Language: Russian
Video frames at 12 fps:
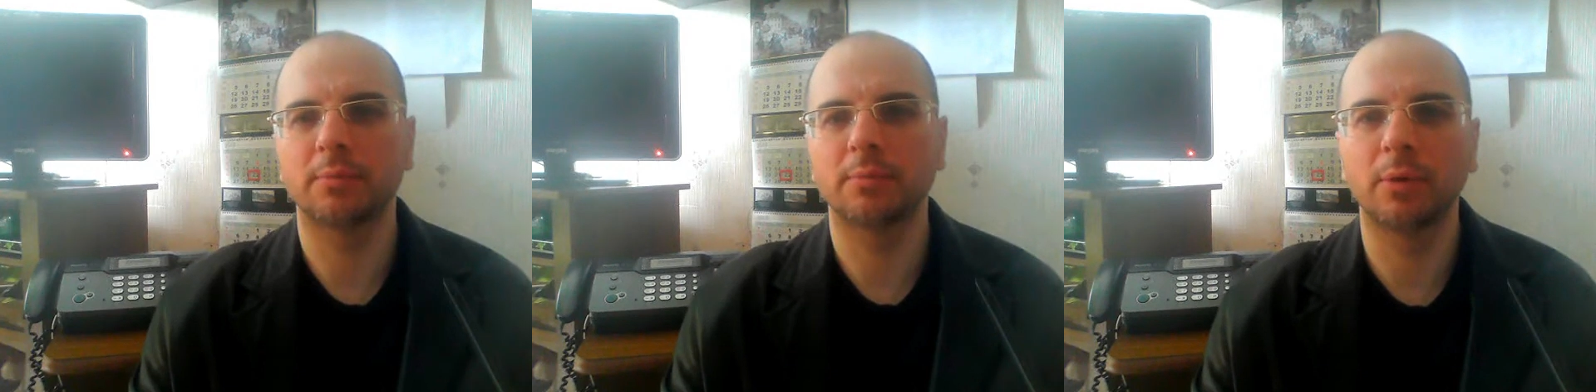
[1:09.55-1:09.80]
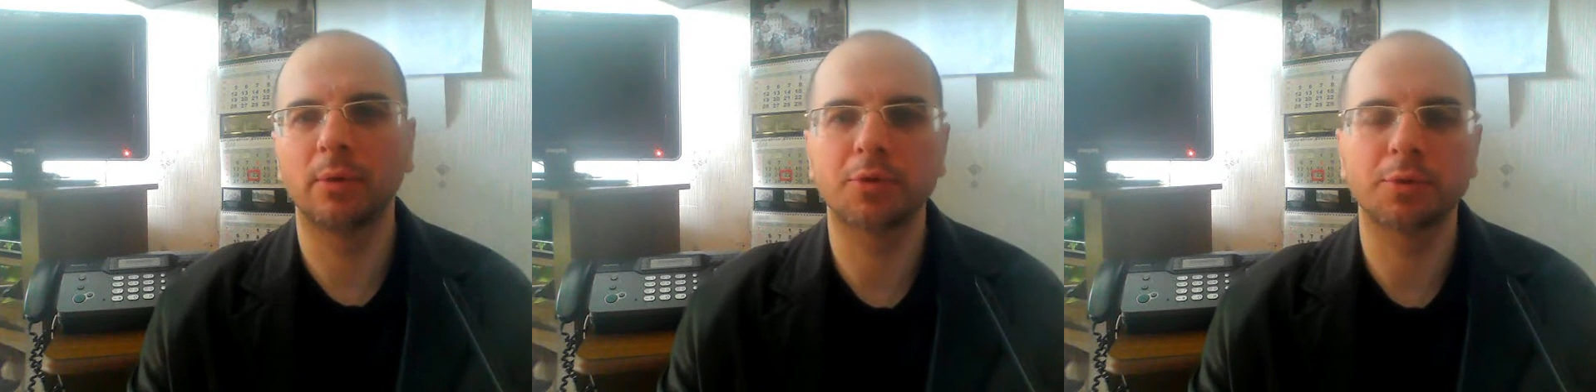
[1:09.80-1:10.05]

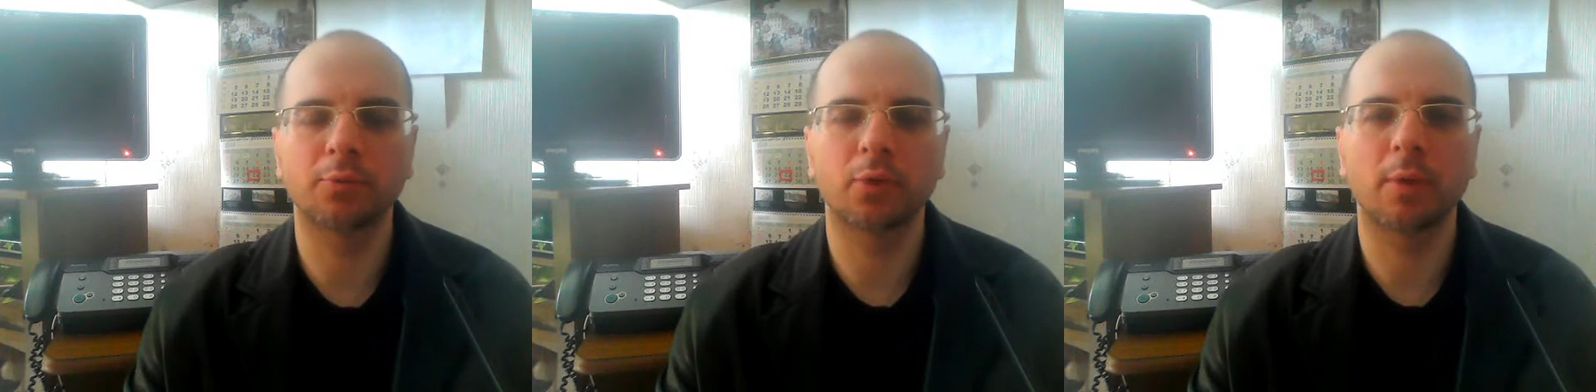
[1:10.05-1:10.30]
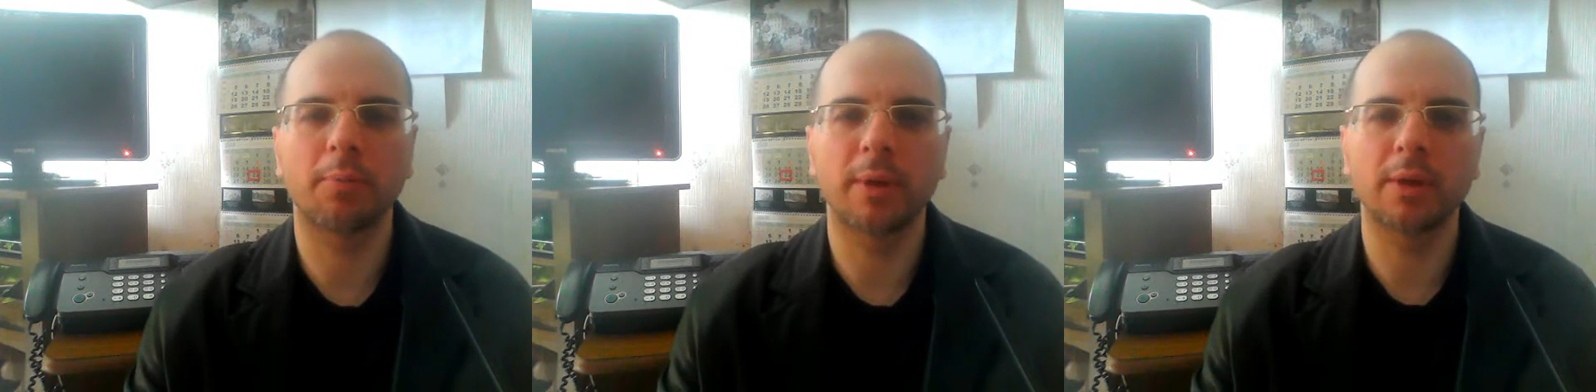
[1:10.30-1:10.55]
Было очень
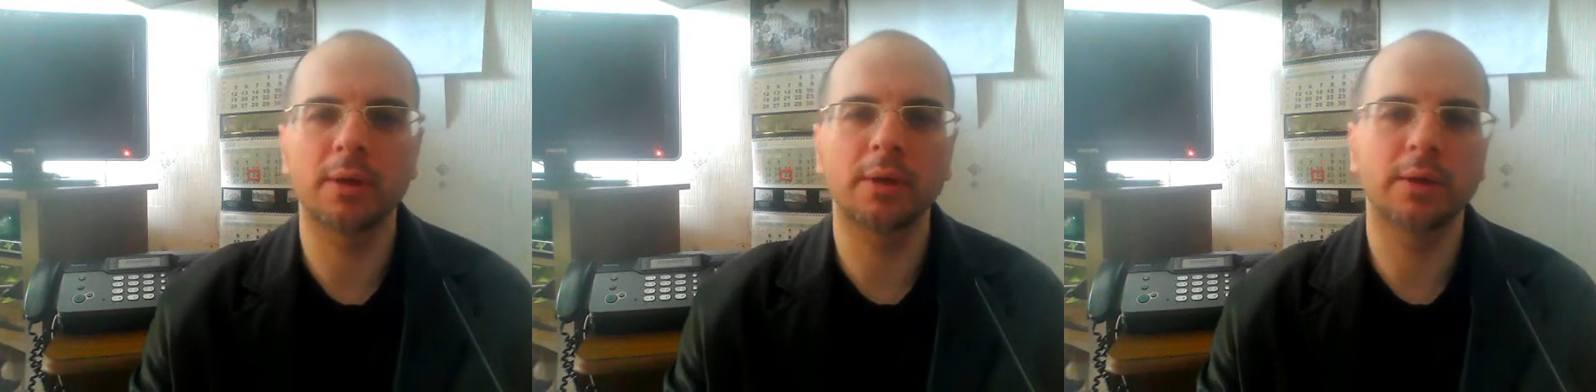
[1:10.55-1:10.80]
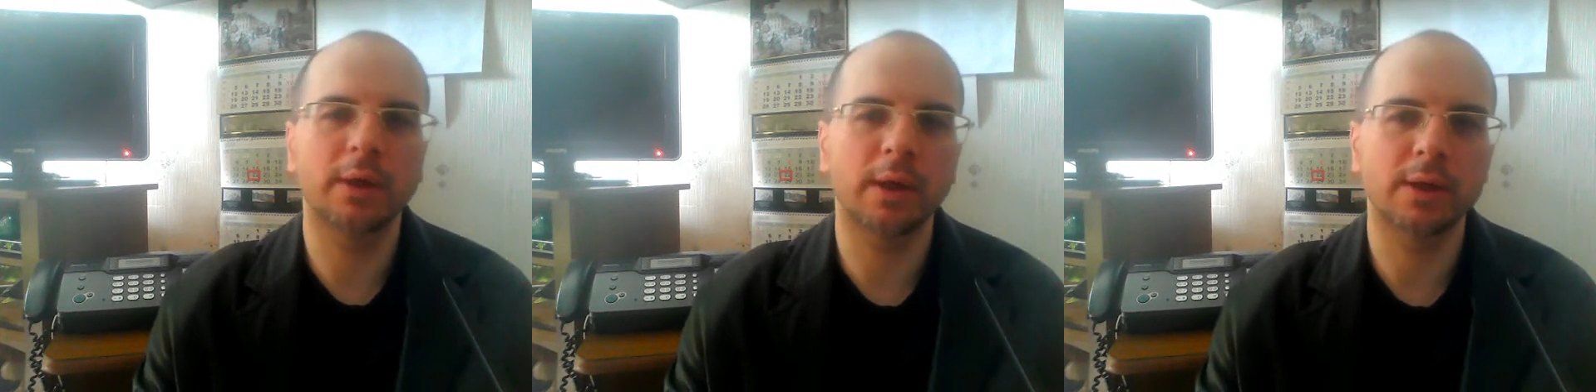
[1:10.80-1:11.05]
много
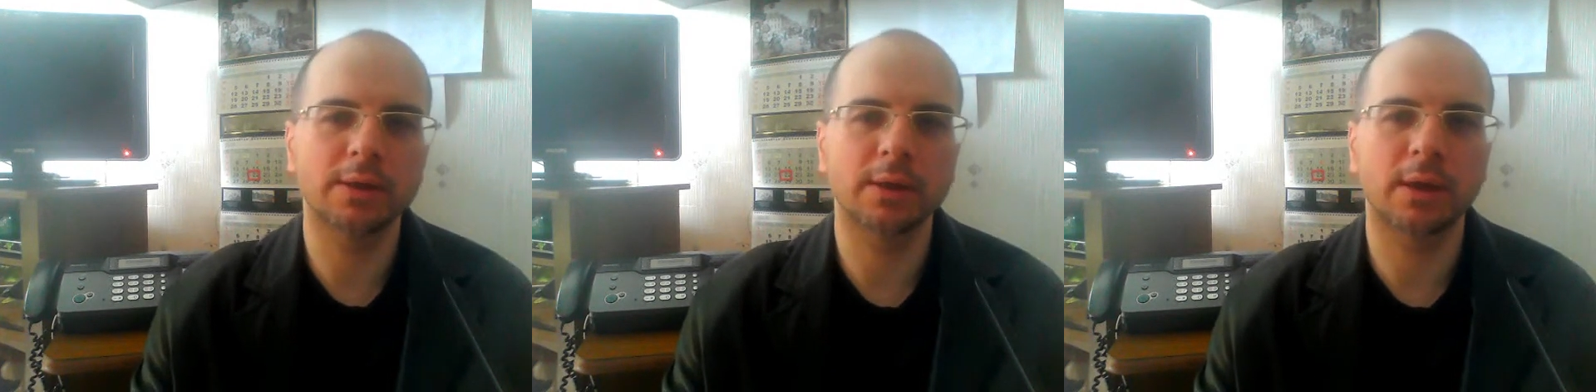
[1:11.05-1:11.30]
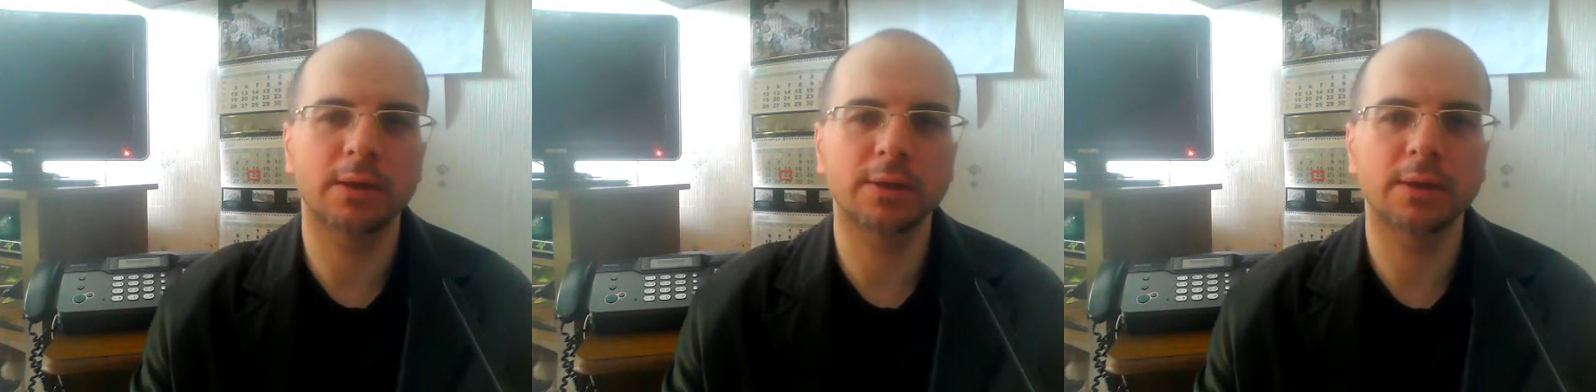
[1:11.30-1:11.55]
поддельных
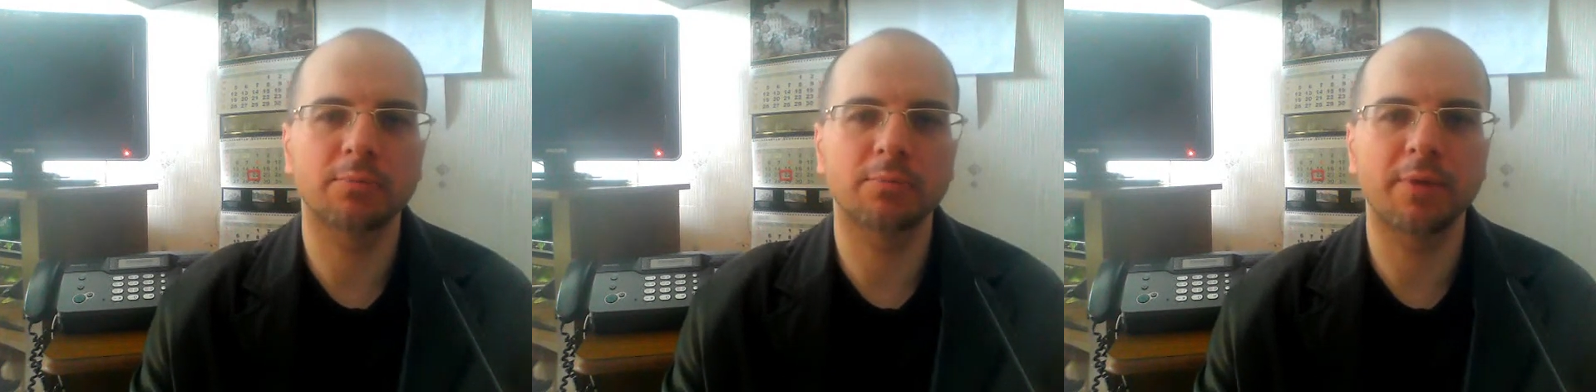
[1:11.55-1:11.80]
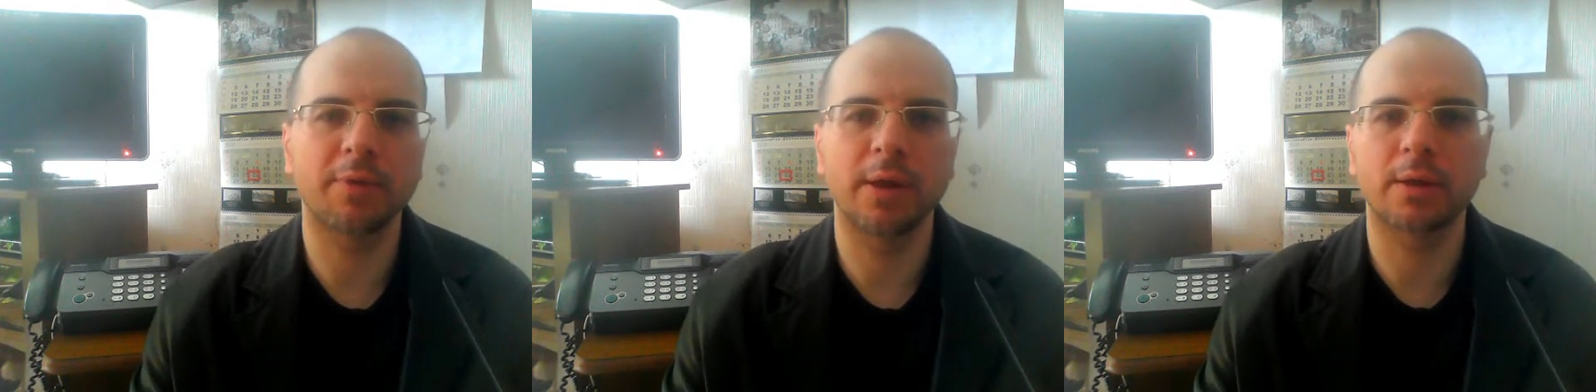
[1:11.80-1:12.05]
регистраций.
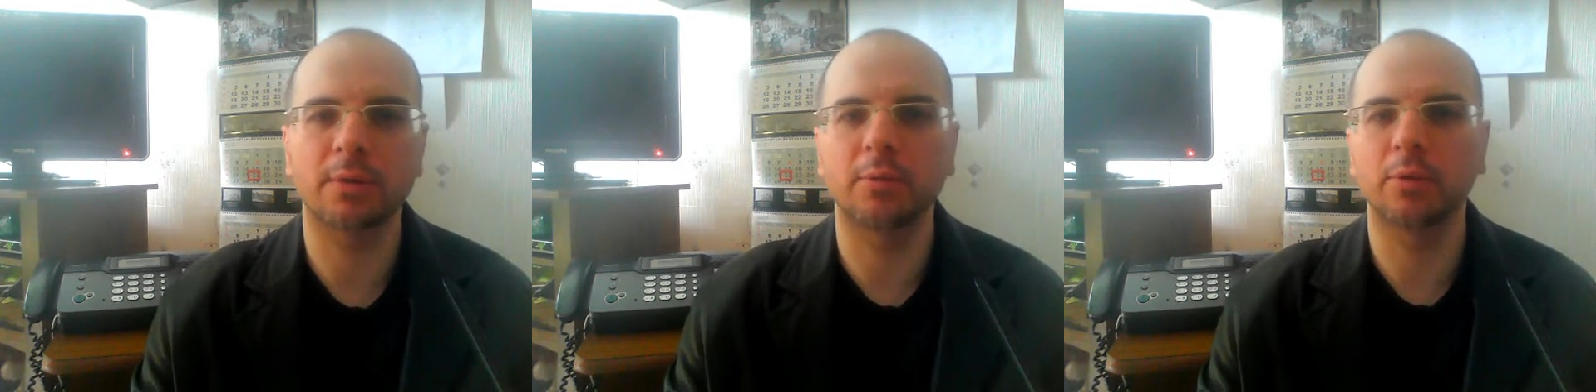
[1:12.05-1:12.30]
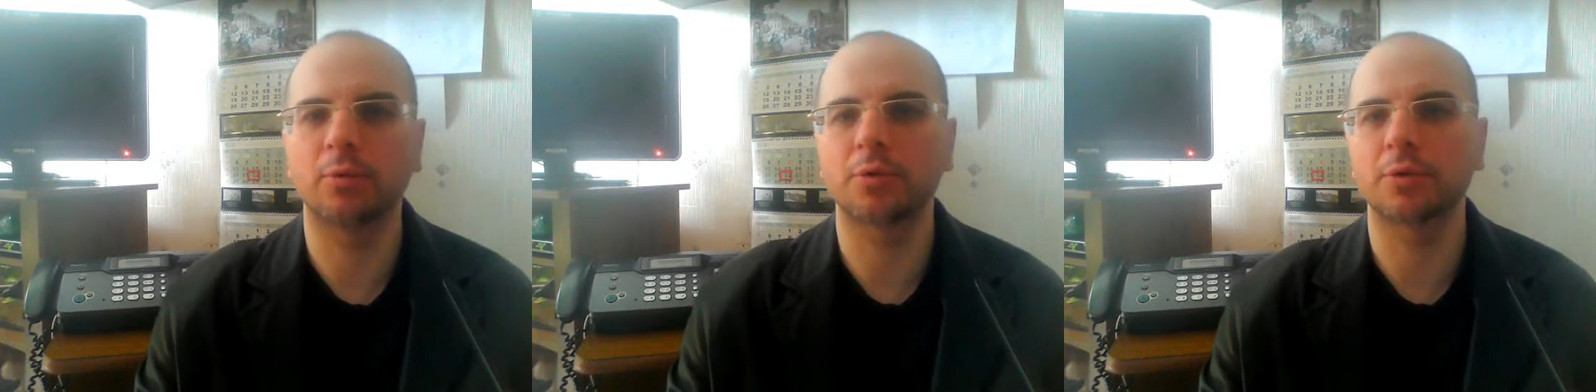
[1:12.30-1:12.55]
Проверять их
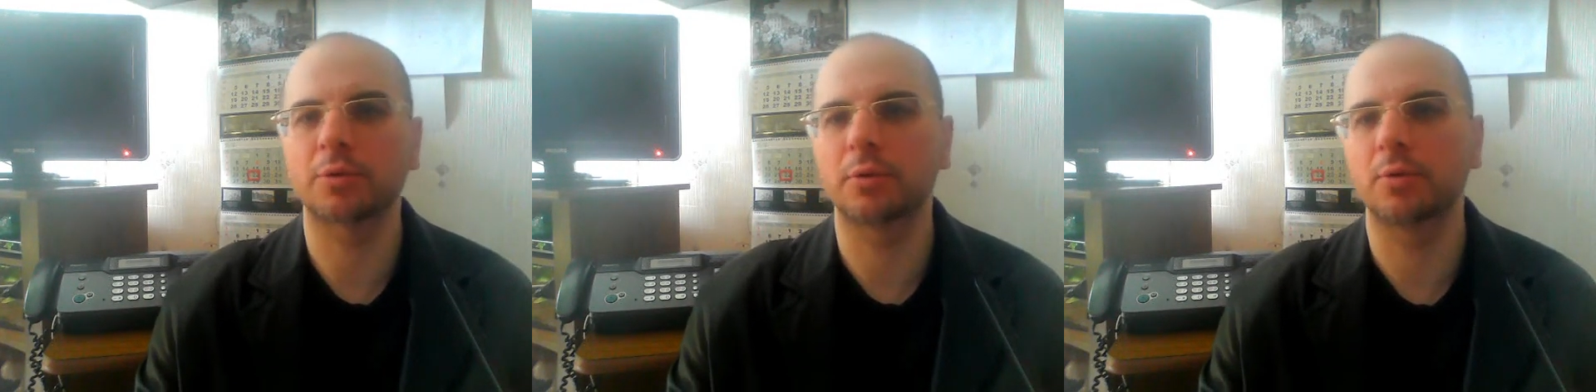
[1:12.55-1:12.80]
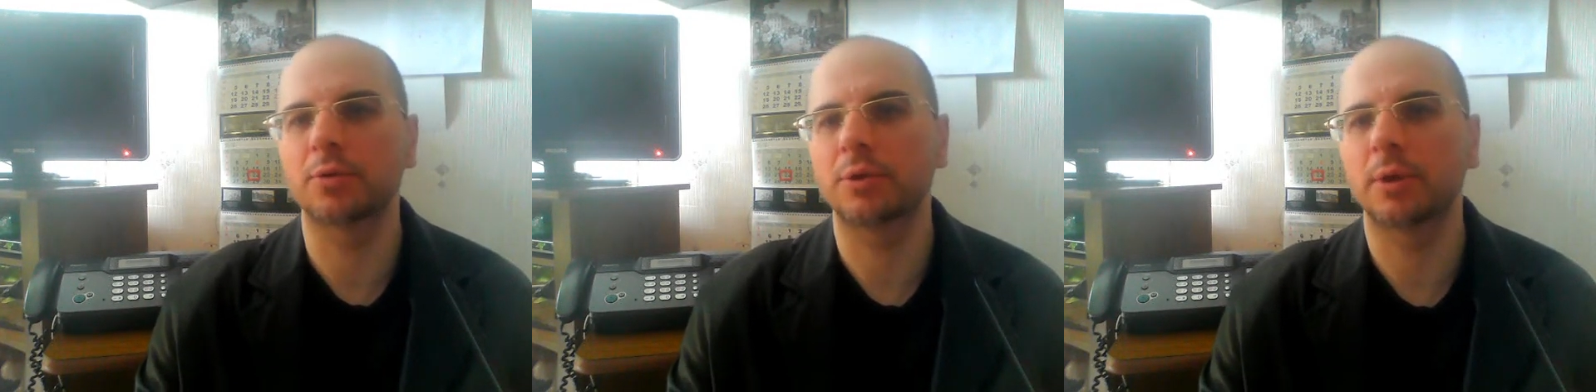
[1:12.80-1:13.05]
было очень
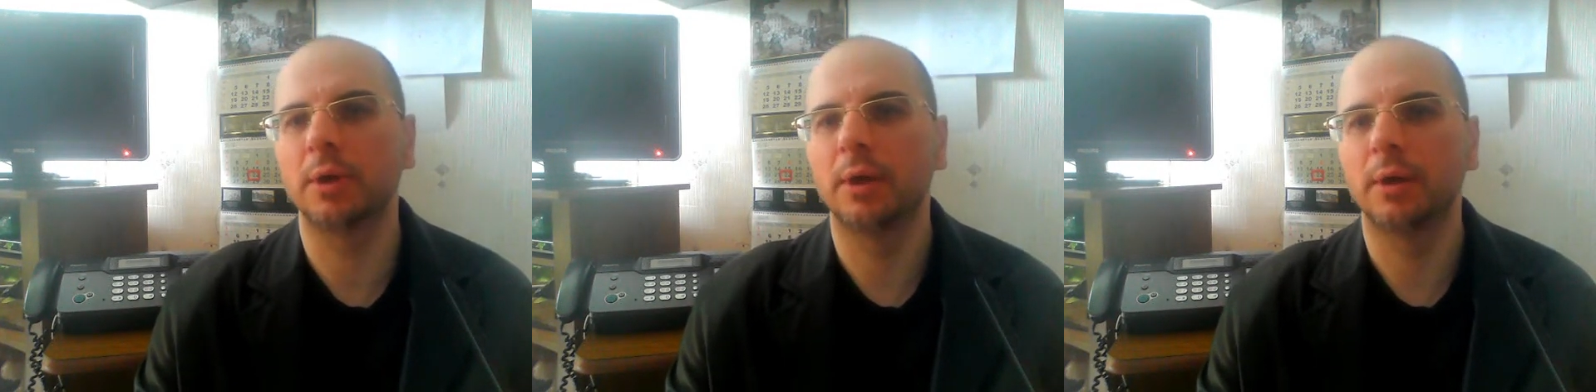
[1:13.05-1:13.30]
сложно.